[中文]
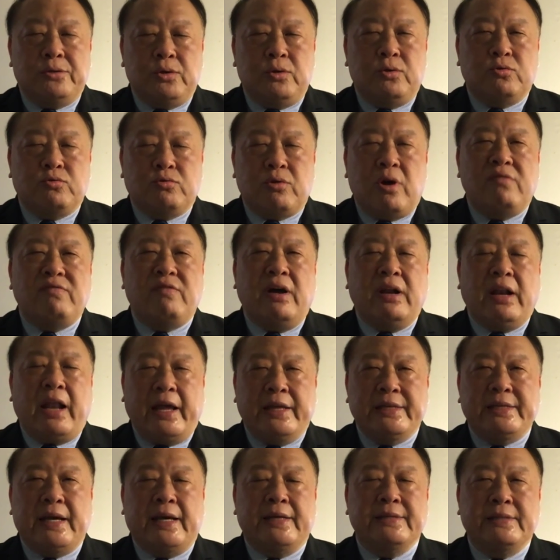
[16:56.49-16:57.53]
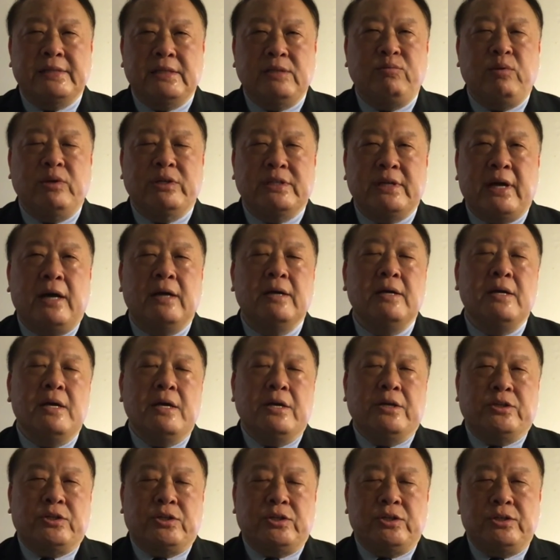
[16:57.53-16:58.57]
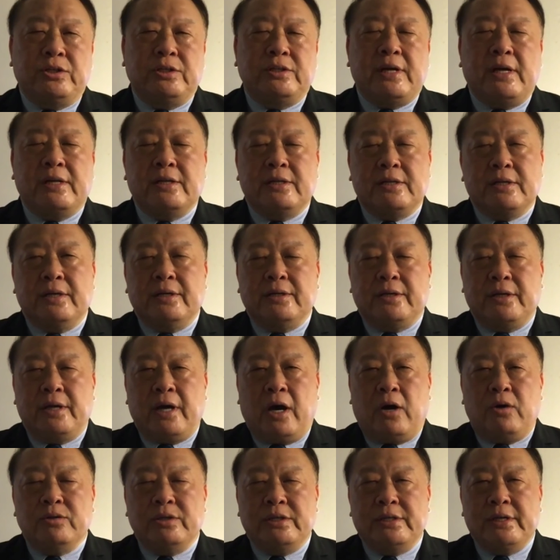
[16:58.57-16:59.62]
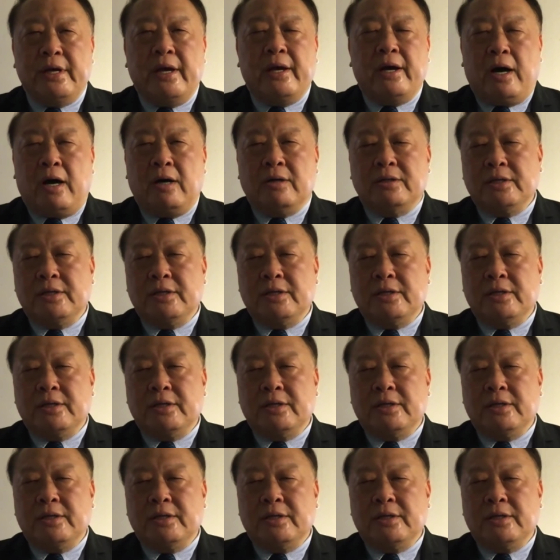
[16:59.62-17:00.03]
就双方来讲，基本上实质上的这个条件啊，